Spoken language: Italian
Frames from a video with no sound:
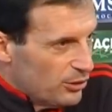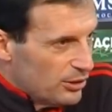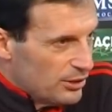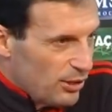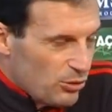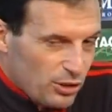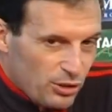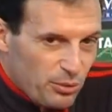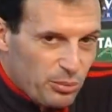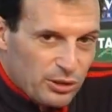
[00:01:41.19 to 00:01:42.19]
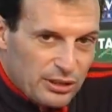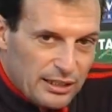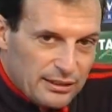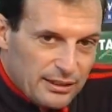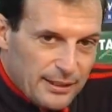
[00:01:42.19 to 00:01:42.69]
sarà un giocatore
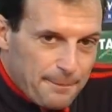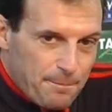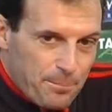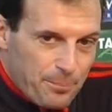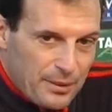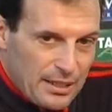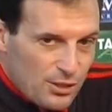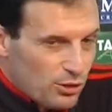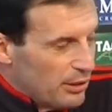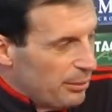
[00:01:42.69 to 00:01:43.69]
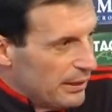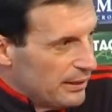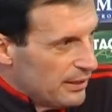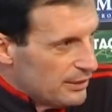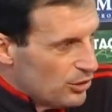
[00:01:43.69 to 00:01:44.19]
importante nella seconda parte
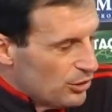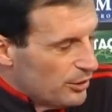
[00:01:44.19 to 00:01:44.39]
della stagione.